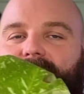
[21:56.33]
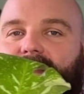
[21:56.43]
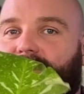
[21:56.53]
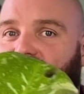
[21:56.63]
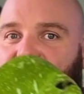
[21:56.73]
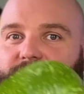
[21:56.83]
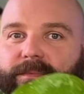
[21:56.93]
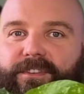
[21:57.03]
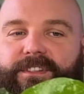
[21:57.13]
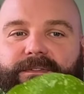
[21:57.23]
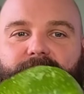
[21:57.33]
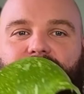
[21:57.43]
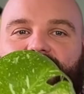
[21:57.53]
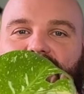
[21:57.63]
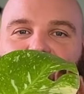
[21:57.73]
Napiszcie mi proszę w
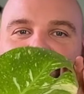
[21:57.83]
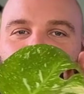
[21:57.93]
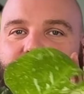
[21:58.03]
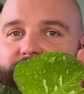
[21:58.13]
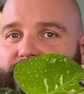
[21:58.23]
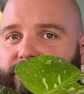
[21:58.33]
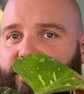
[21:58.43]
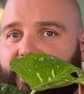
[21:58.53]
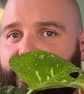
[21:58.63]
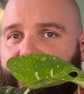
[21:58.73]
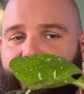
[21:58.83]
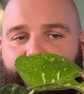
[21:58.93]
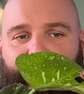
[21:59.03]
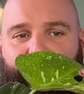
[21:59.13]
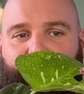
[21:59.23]
komentarzu, czy macie już
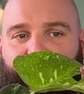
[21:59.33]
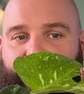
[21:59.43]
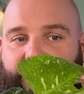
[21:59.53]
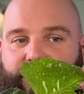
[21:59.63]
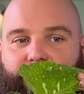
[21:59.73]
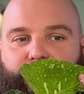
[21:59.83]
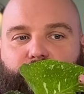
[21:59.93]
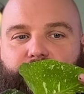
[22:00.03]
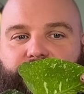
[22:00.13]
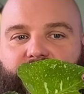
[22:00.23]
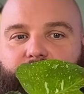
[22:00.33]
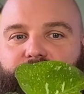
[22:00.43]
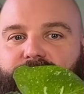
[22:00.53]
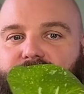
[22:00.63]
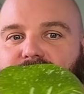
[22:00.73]
Tajkę, czy chcecie ją kupić, albo
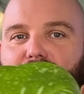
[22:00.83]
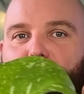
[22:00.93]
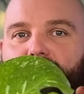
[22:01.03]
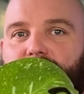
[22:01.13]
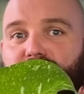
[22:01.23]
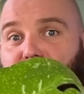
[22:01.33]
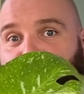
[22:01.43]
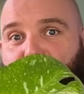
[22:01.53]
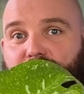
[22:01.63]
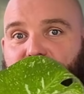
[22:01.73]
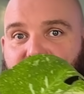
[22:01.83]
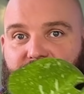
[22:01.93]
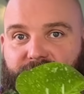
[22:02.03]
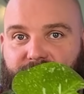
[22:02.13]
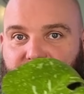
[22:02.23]
czy udało Wam się już kupić
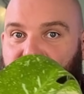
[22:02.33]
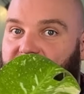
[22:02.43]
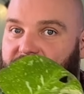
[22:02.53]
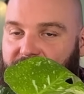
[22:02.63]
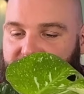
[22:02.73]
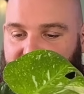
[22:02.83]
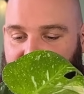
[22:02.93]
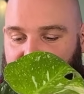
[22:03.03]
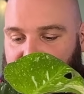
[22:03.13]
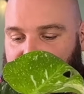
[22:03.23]
ją w Biedronce,